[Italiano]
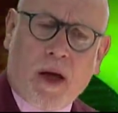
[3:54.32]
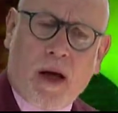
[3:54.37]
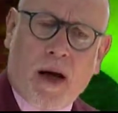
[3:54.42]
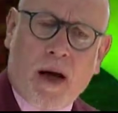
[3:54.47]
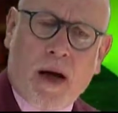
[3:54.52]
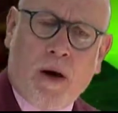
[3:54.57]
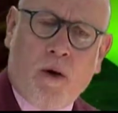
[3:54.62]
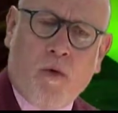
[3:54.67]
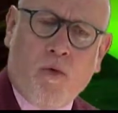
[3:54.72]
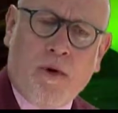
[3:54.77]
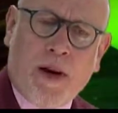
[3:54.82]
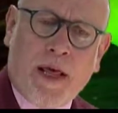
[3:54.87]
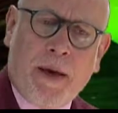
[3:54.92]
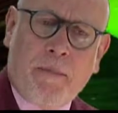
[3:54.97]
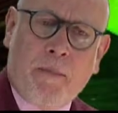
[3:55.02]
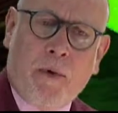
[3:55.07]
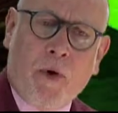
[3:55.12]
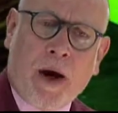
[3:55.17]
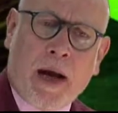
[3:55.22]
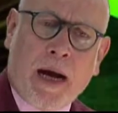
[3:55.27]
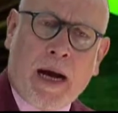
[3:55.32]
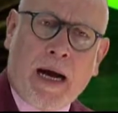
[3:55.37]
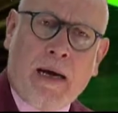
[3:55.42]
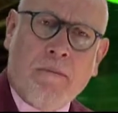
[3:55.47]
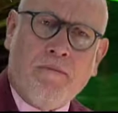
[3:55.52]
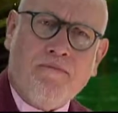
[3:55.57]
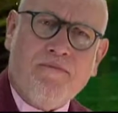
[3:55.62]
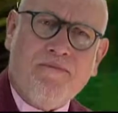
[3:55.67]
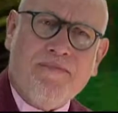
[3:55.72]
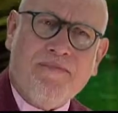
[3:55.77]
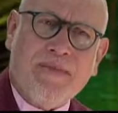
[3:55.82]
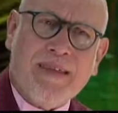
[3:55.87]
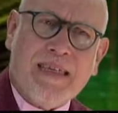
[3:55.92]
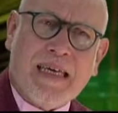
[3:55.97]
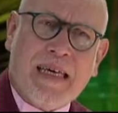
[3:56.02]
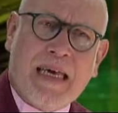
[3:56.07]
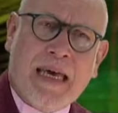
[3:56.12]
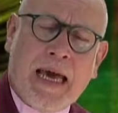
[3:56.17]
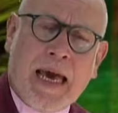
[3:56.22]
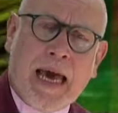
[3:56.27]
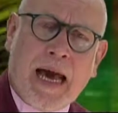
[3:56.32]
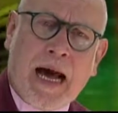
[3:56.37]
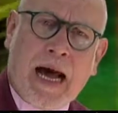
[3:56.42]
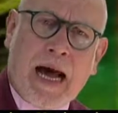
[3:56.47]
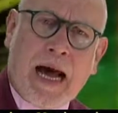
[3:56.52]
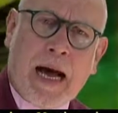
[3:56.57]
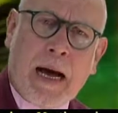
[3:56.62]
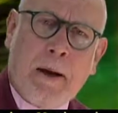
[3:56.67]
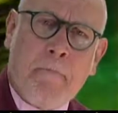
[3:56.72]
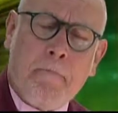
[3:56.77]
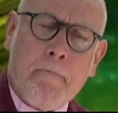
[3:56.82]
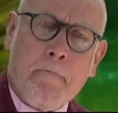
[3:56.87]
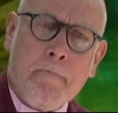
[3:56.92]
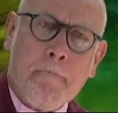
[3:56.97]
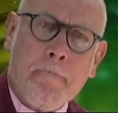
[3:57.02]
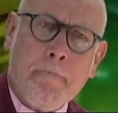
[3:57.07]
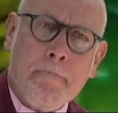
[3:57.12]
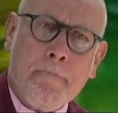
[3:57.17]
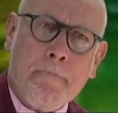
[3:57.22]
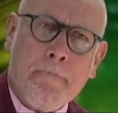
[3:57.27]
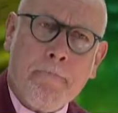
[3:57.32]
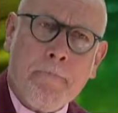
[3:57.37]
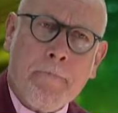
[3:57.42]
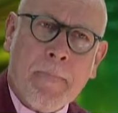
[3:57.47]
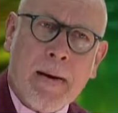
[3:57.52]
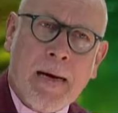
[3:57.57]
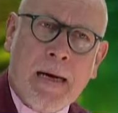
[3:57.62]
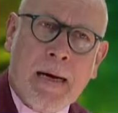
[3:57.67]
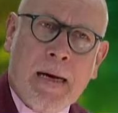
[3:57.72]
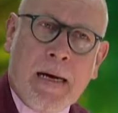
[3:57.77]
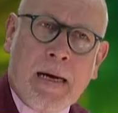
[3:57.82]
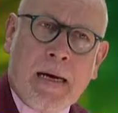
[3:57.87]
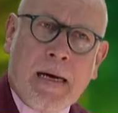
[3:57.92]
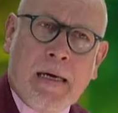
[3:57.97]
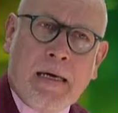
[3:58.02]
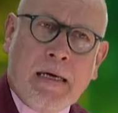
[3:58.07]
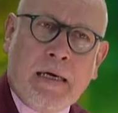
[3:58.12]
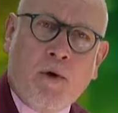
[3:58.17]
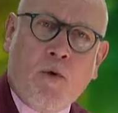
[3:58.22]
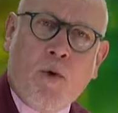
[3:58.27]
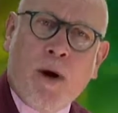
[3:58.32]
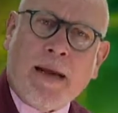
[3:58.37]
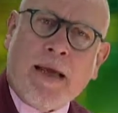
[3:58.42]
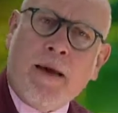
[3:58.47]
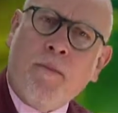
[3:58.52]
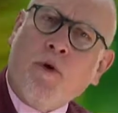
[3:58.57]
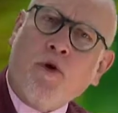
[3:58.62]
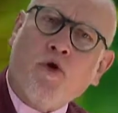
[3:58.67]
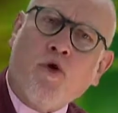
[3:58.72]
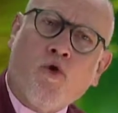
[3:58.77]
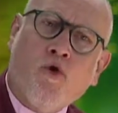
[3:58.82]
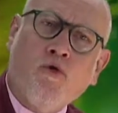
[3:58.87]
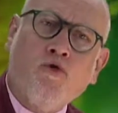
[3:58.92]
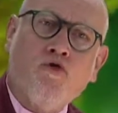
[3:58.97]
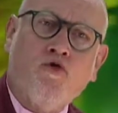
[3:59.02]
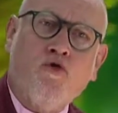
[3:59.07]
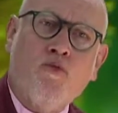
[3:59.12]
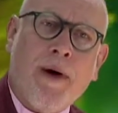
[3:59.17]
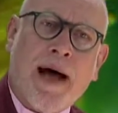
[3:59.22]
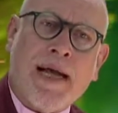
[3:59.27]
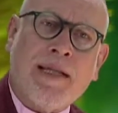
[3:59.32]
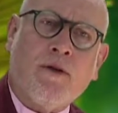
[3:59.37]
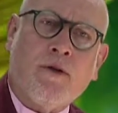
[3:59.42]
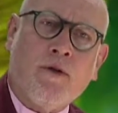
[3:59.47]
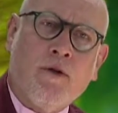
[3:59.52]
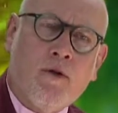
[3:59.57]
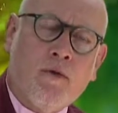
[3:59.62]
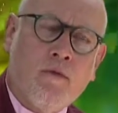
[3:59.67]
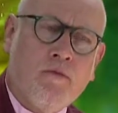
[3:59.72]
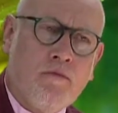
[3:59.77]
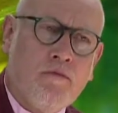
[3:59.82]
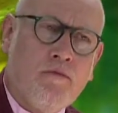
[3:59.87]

a un'epoca che ha in qualche modo consumato